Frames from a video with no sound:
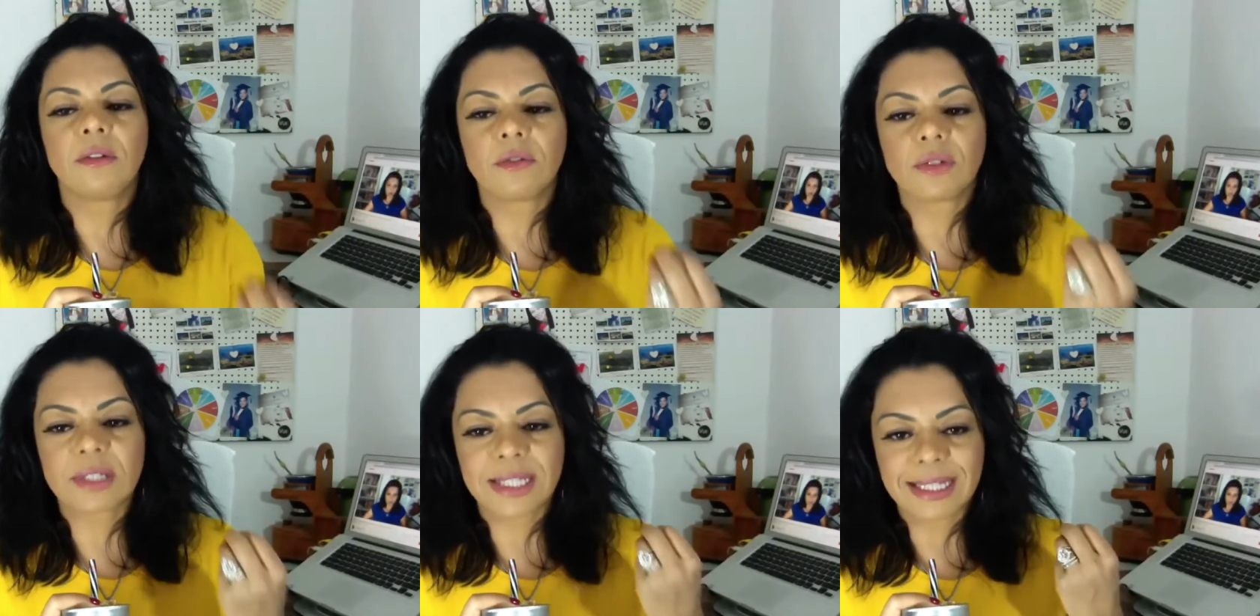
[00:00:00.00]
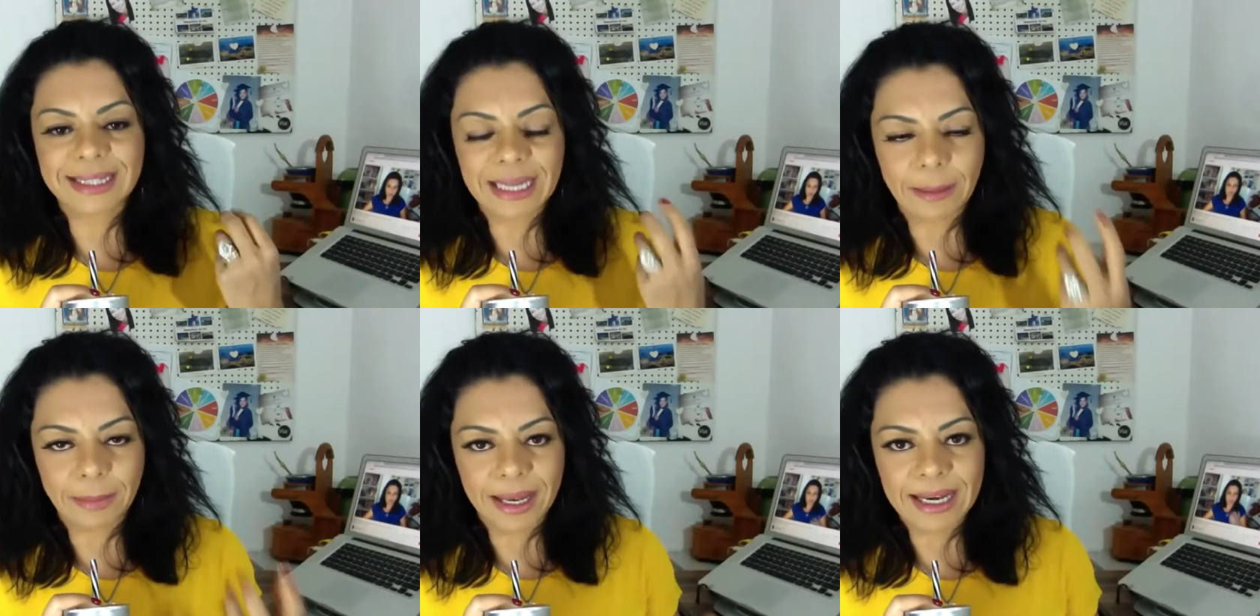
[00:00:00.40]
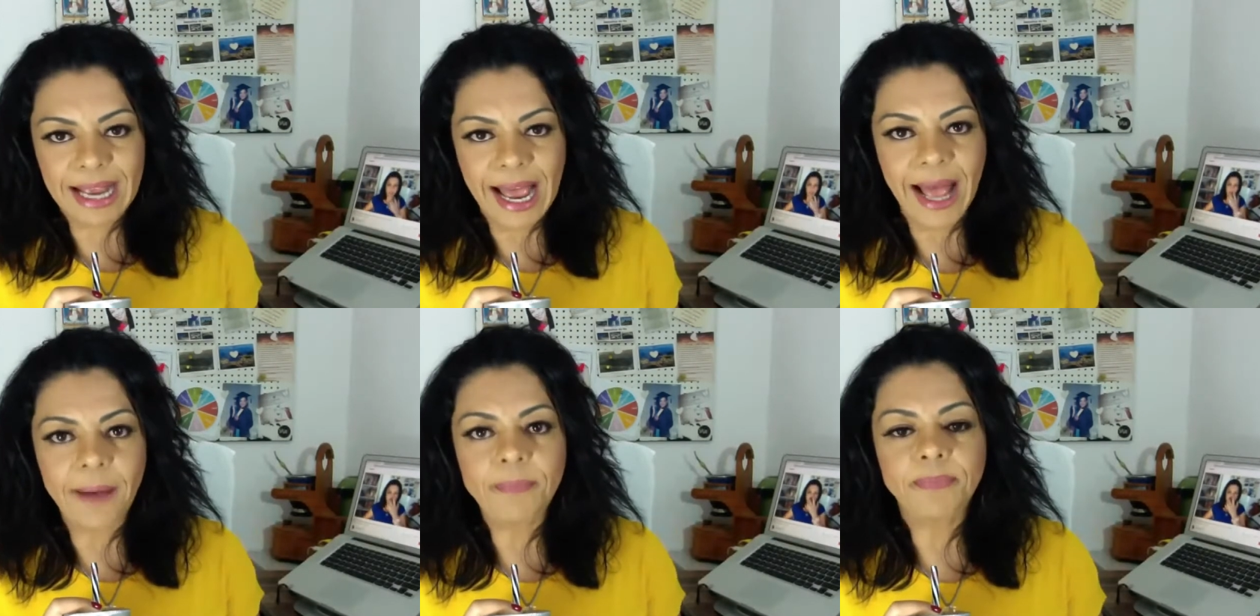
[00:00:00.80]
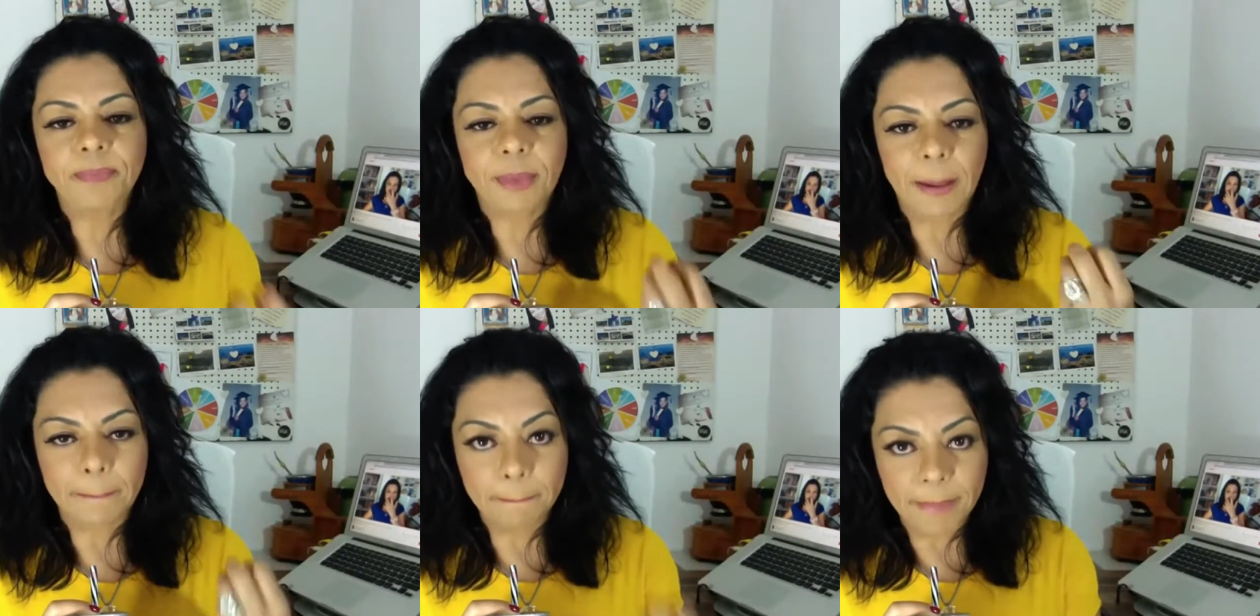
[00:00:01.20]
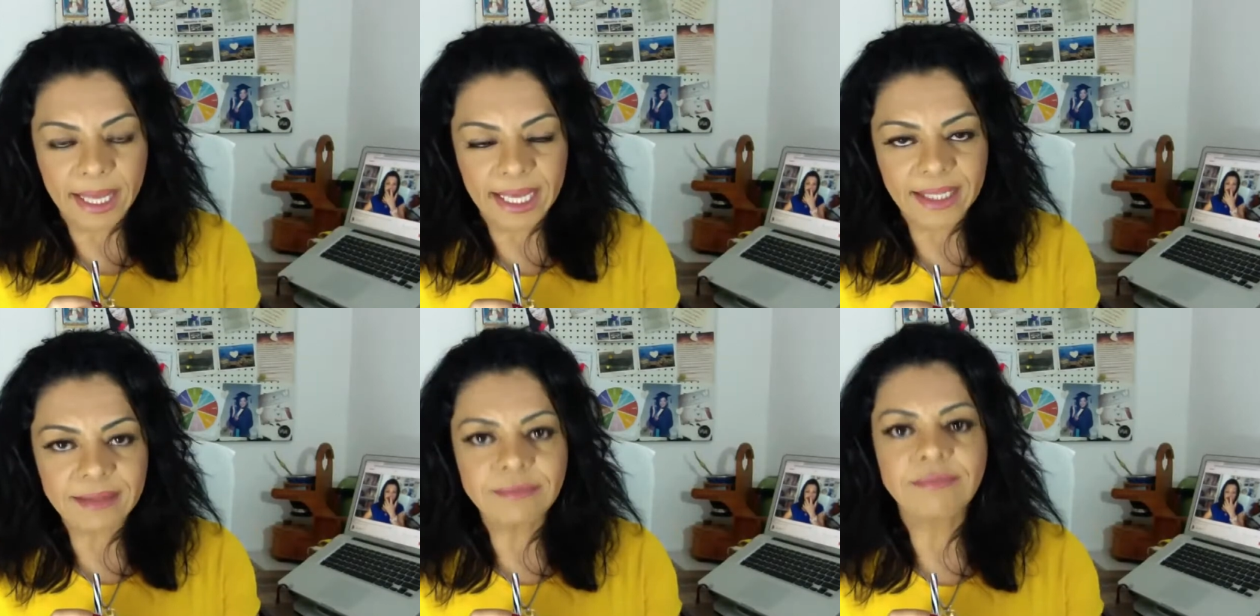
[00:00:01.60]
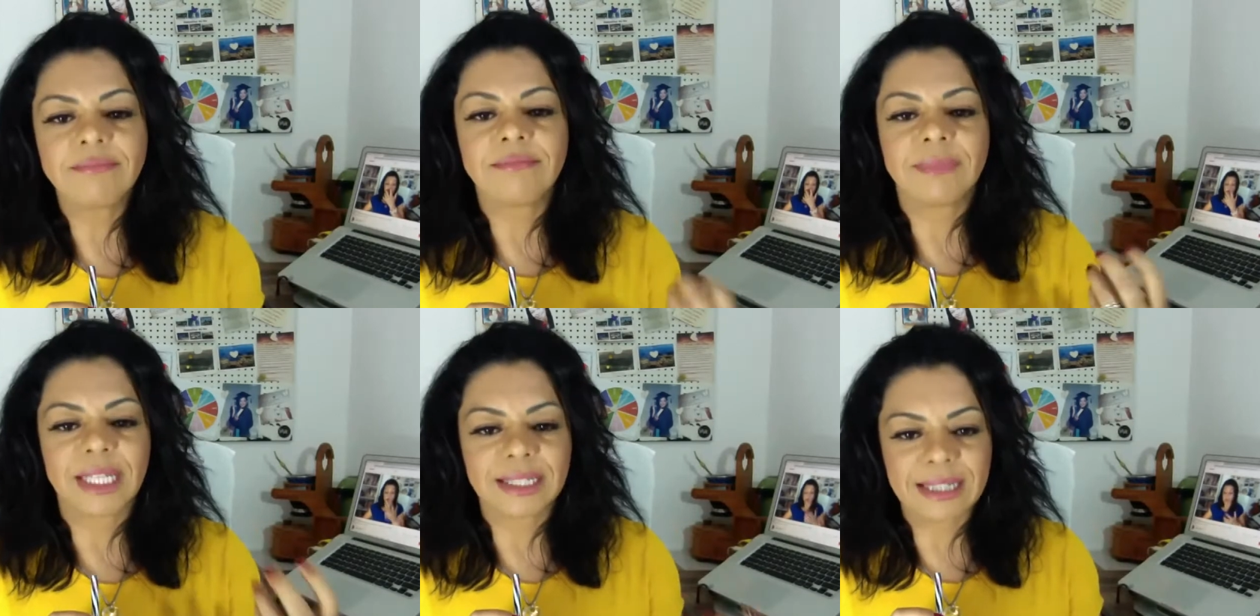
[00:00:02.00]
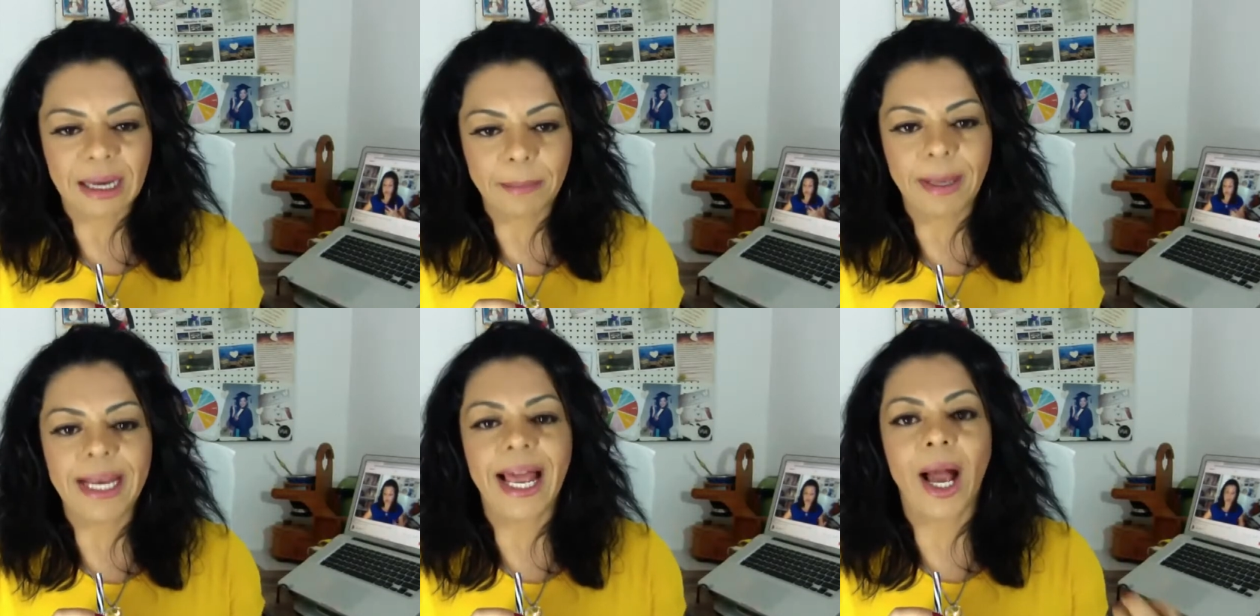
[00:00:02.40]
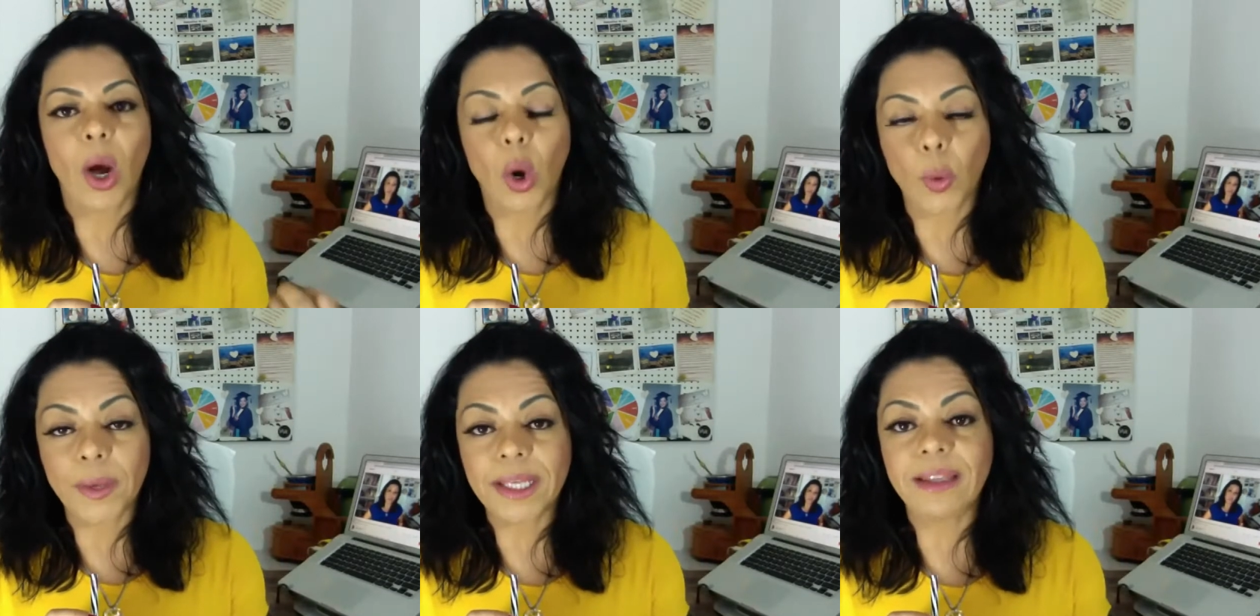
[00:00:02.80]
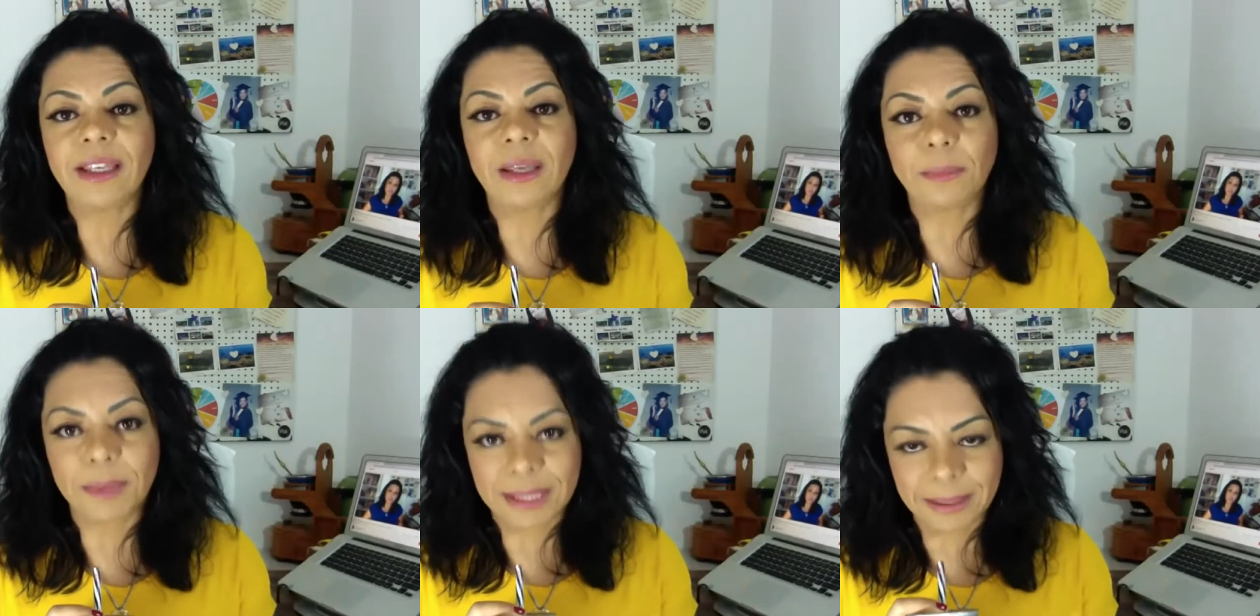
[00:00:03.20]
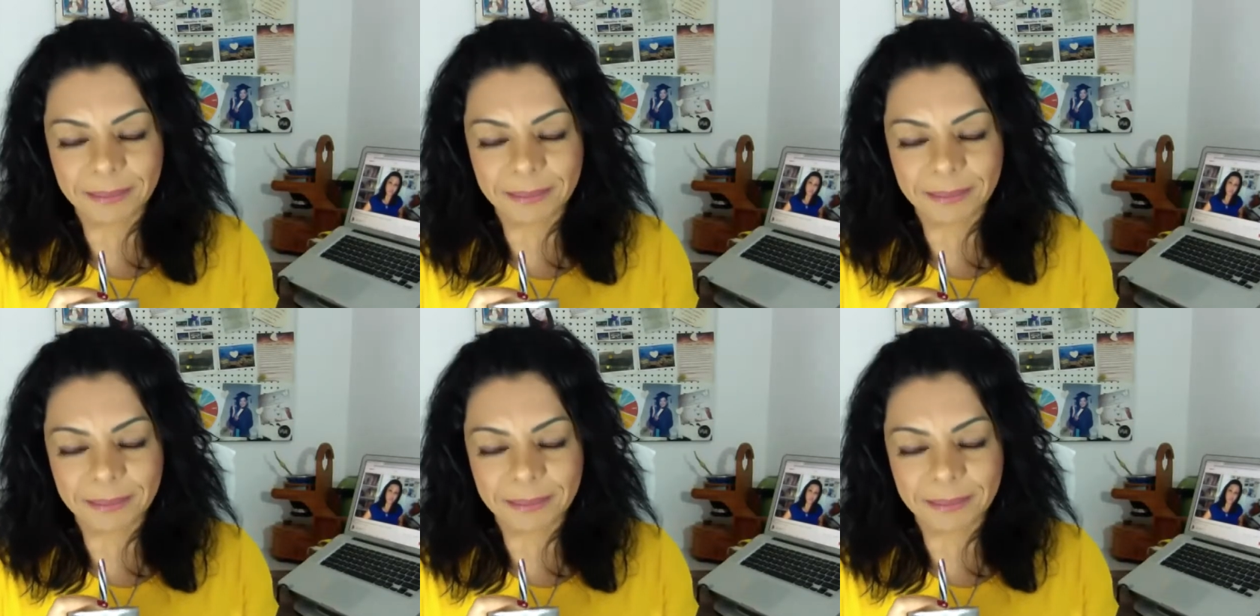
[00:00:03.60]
você trabalhar bem e trabalhar com equipe